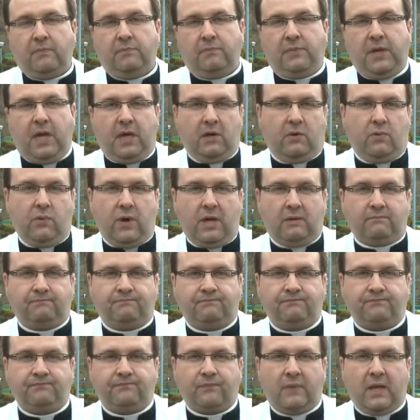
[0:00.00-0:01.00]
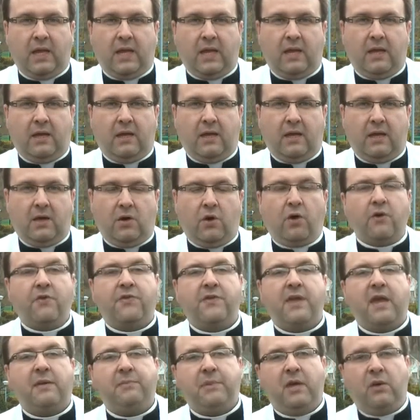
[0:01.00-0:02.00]
Biegła
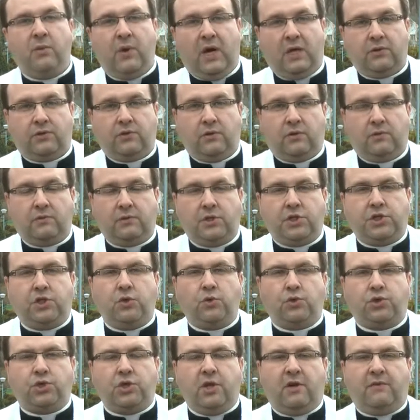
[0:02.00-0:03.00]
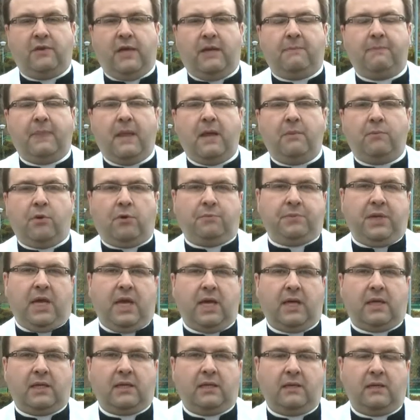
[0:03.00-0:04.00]
oznajmiła to. I ci uczniowie
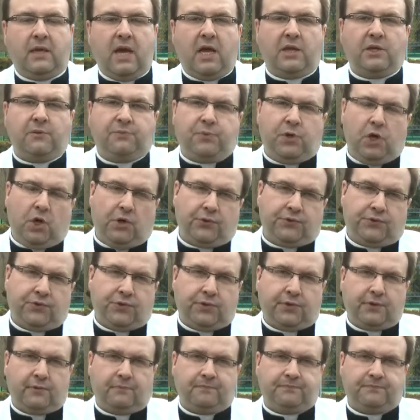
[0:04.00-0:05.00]
pobiegli, Jan i Piotr.